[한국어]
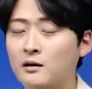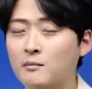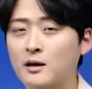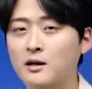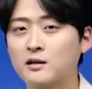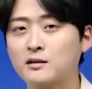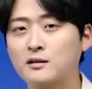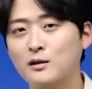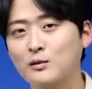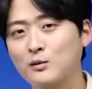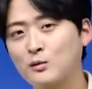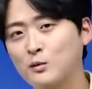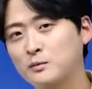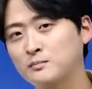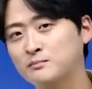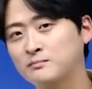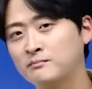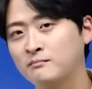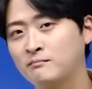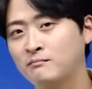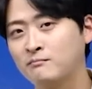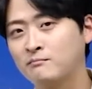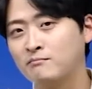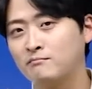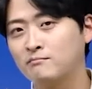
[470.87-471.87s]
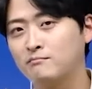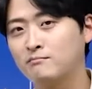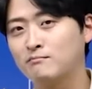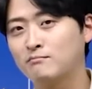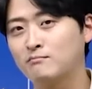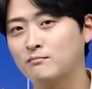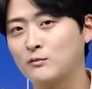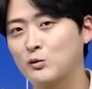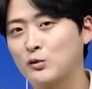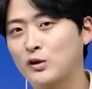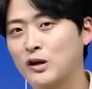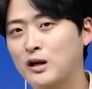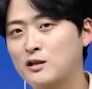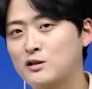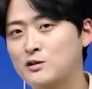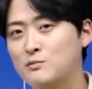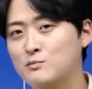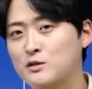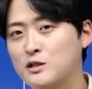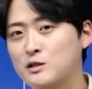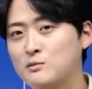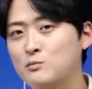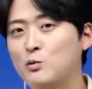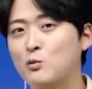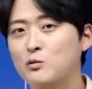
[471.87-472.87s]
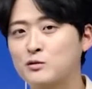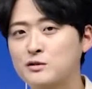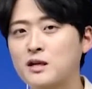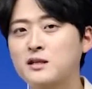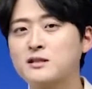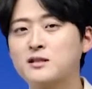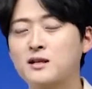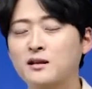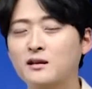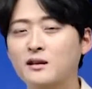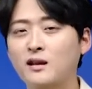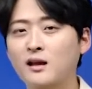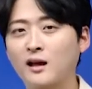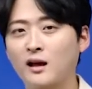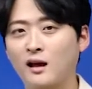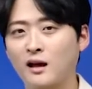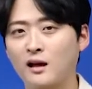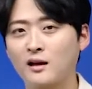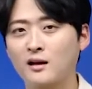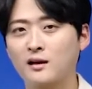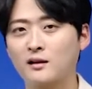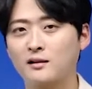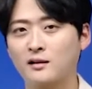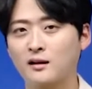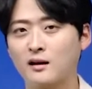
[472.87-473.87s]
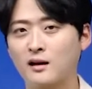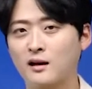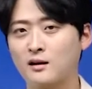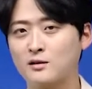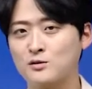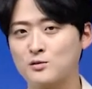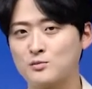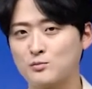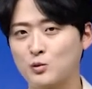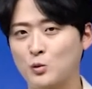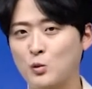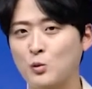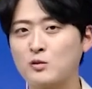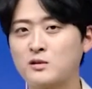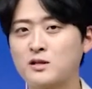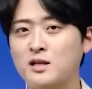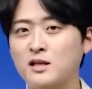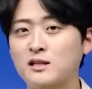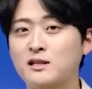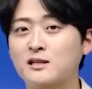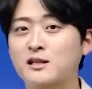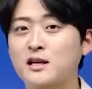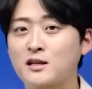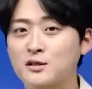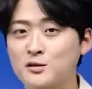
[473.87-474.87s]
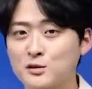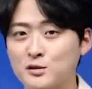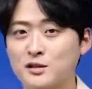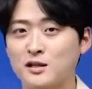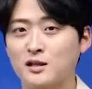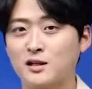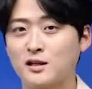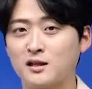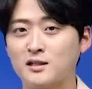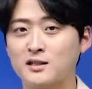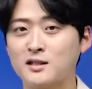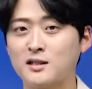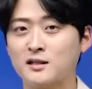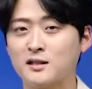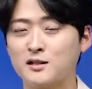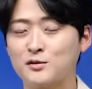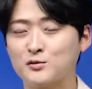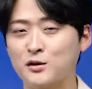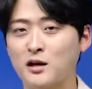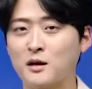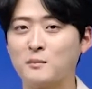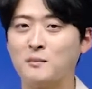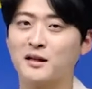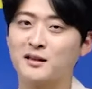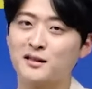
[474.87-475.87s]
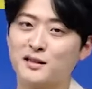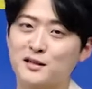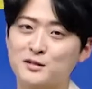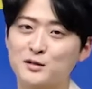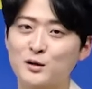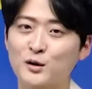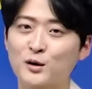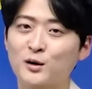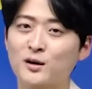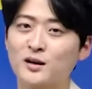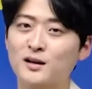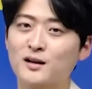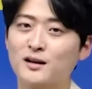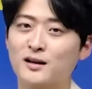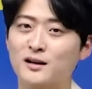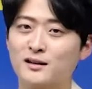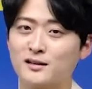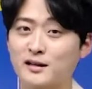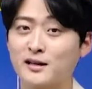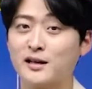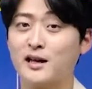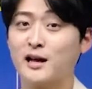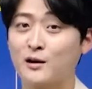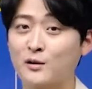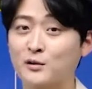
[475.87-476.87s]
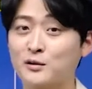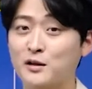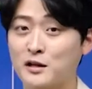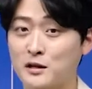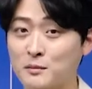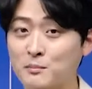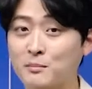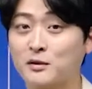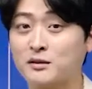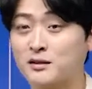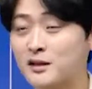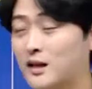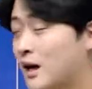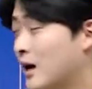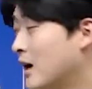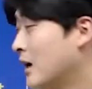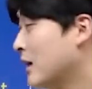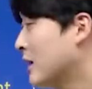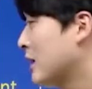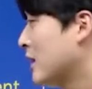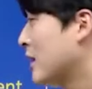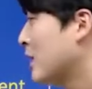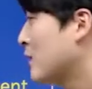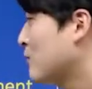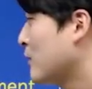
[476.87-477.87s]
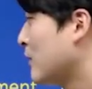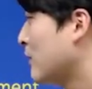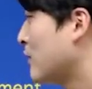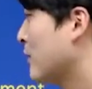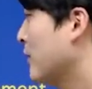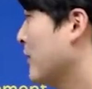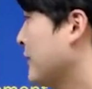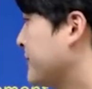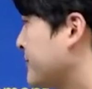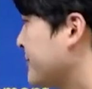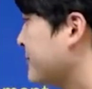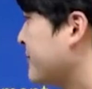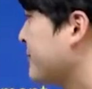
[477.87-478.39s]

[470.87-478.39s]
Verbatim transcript: 말 그대로 음, 우리가 지금 지붕 공사 회사인데 네가 좀 공사 의뢰했었잖아요. 그지? 그래서 우리가 만나서 그 얘기 한 것에 기뻤다. 얘기를 하고 있고요.